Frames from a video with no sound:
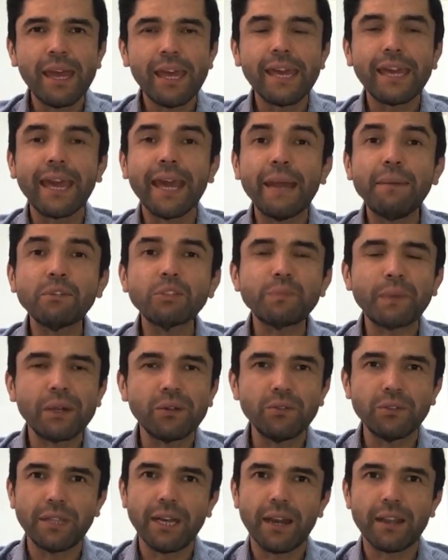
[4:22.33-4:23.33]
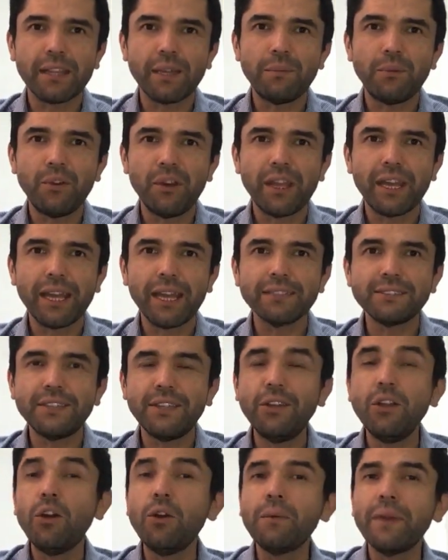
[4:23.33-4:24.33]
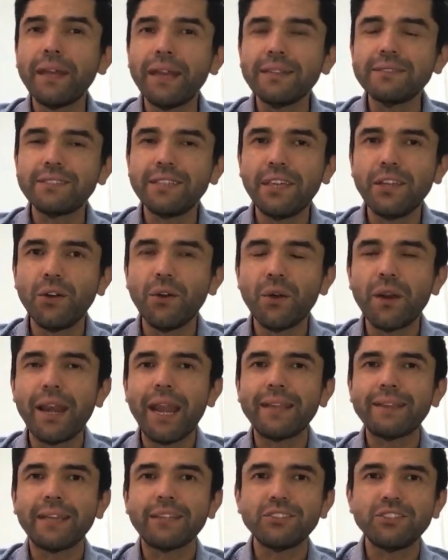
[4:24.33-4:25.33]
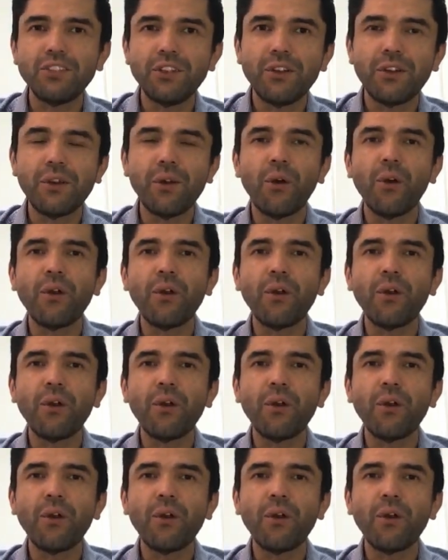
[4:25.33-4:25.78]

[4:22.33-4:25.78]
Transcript: y queremos preguntarte, Mónica, si no hubiera sido natación